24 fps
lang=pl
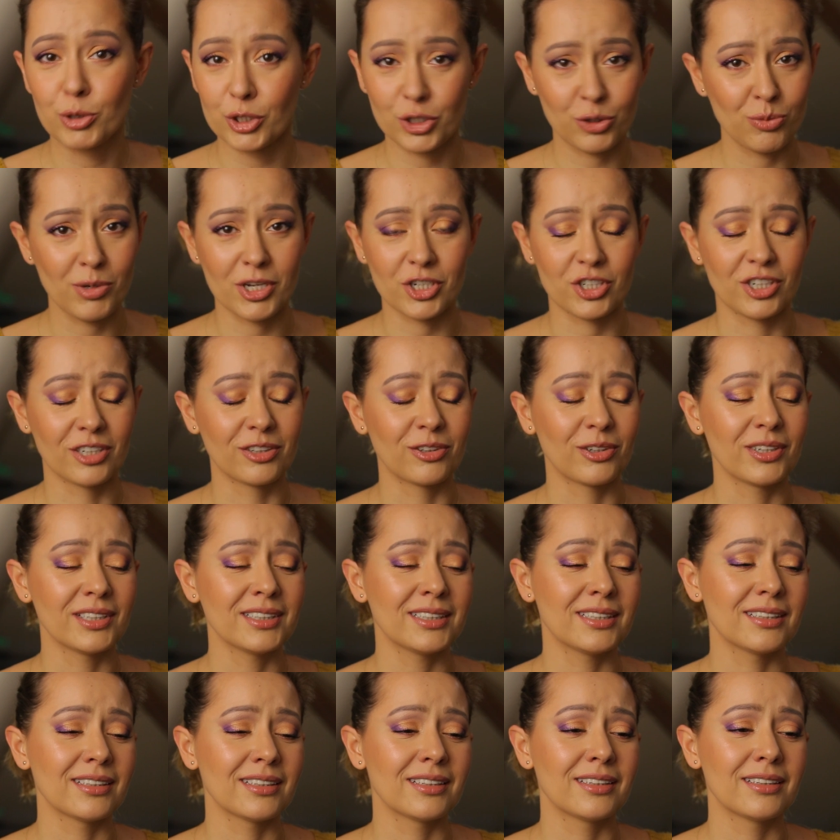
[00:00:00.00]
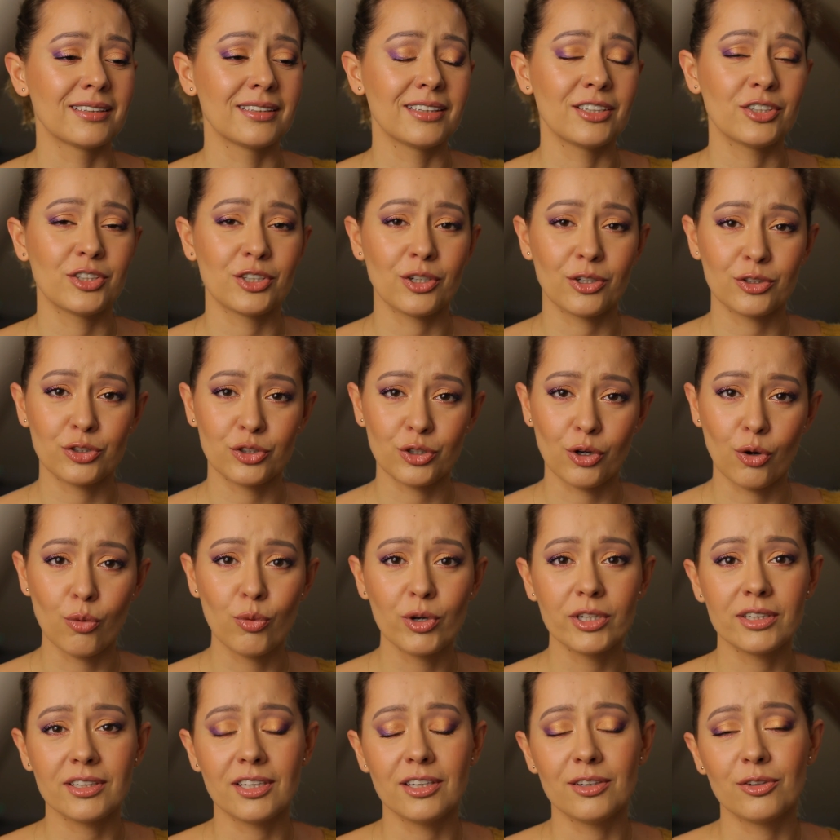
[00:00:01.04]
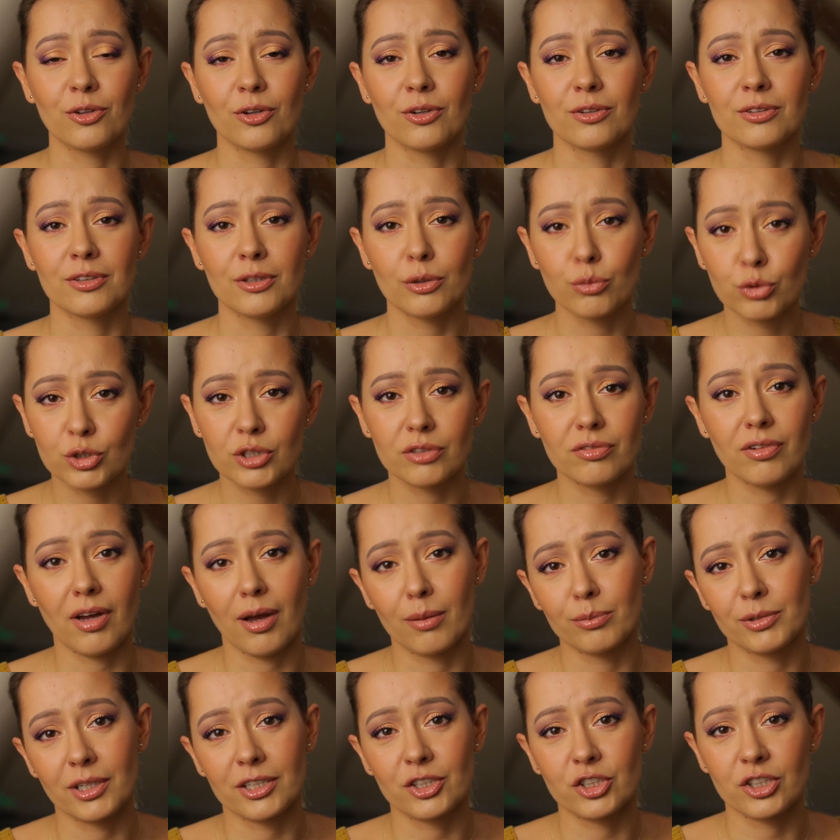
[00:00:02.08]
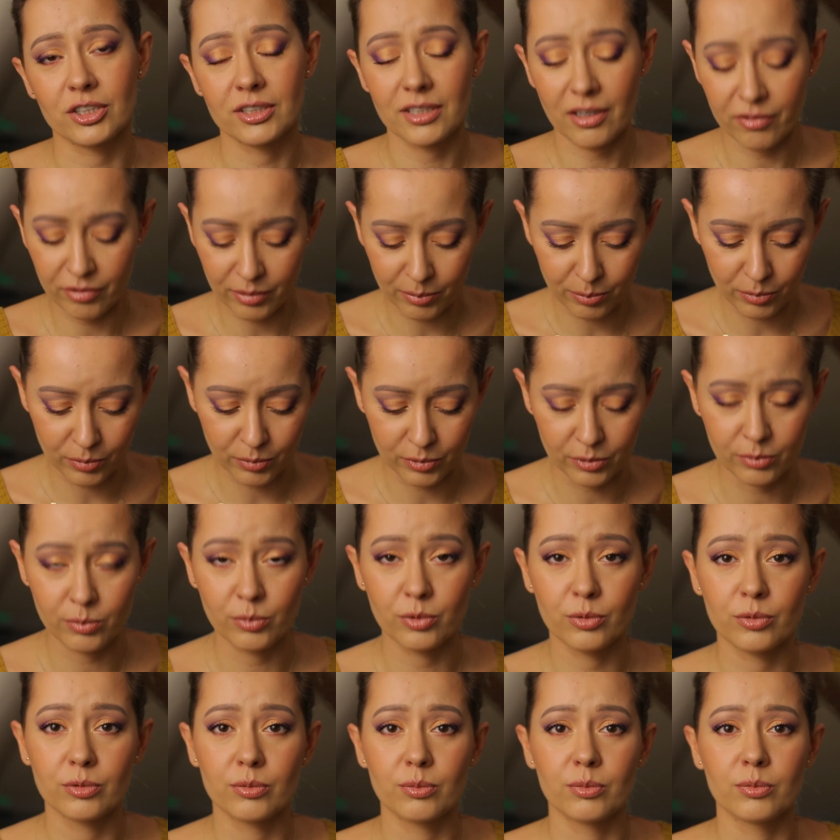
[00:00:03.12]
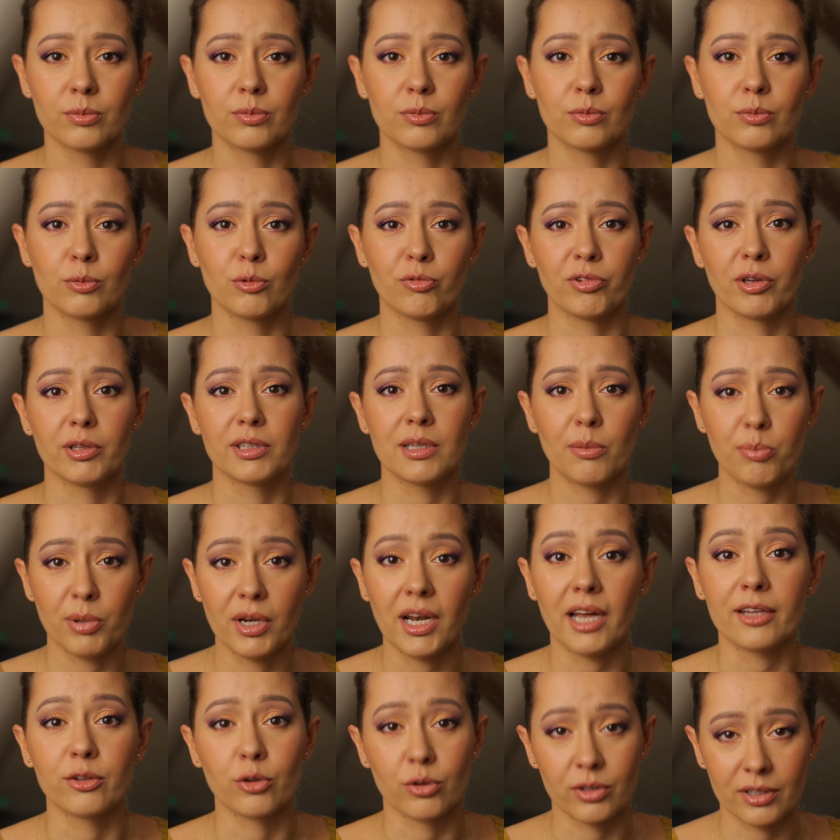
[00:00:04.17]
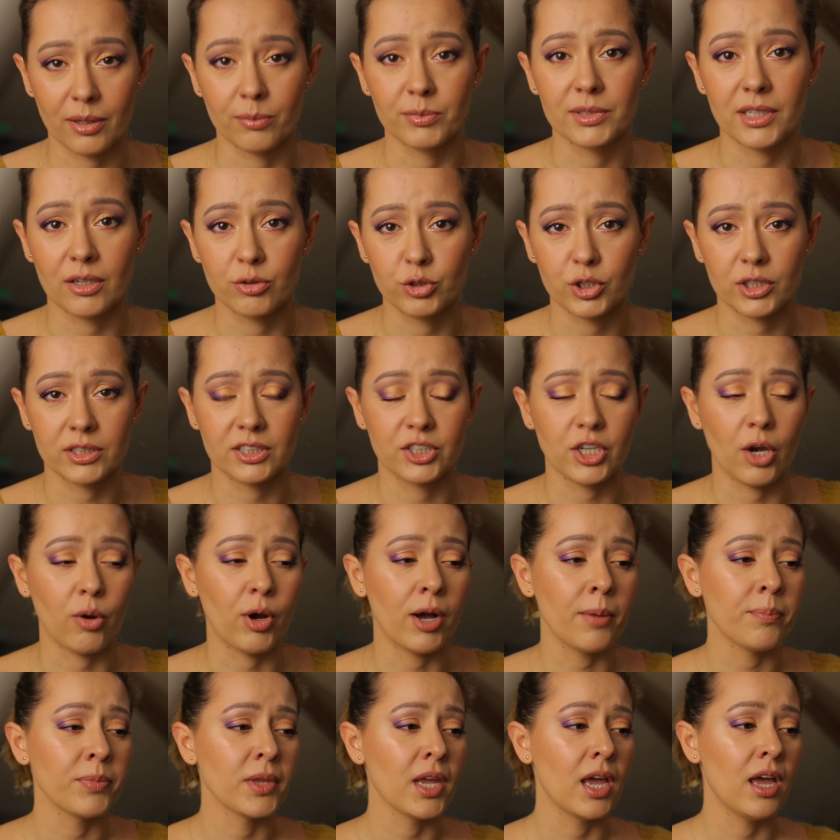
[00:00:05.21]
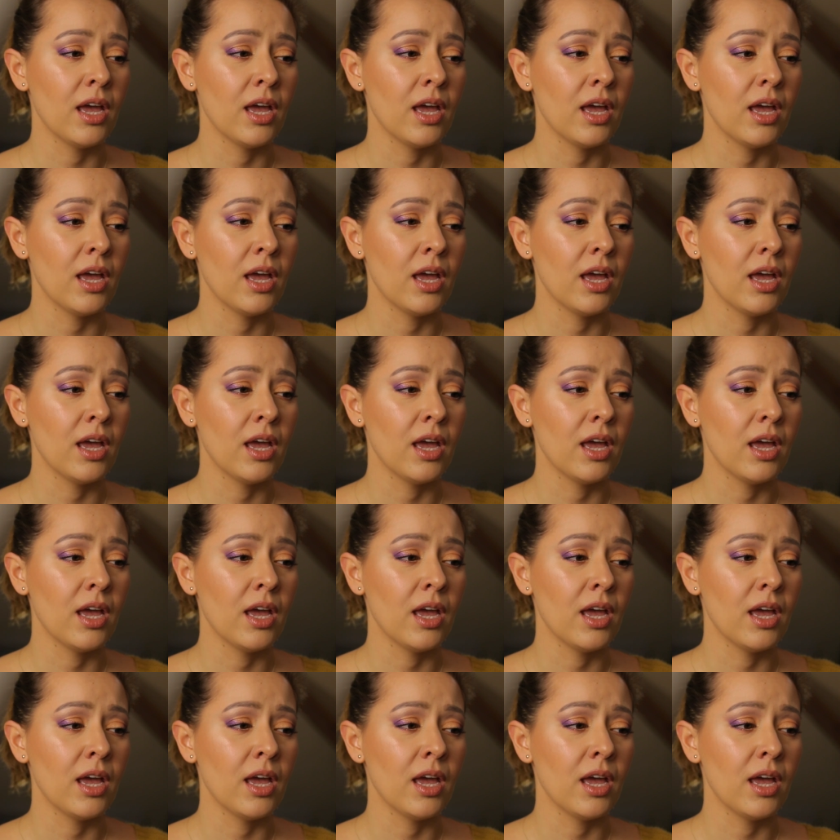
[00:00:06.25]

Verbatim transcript: Prześmieszne to jest. Y, jeśli chodzi o łydki, to nie używałam, także nie wiem, y, bo mm, mówię, depilator tam cały czas działa.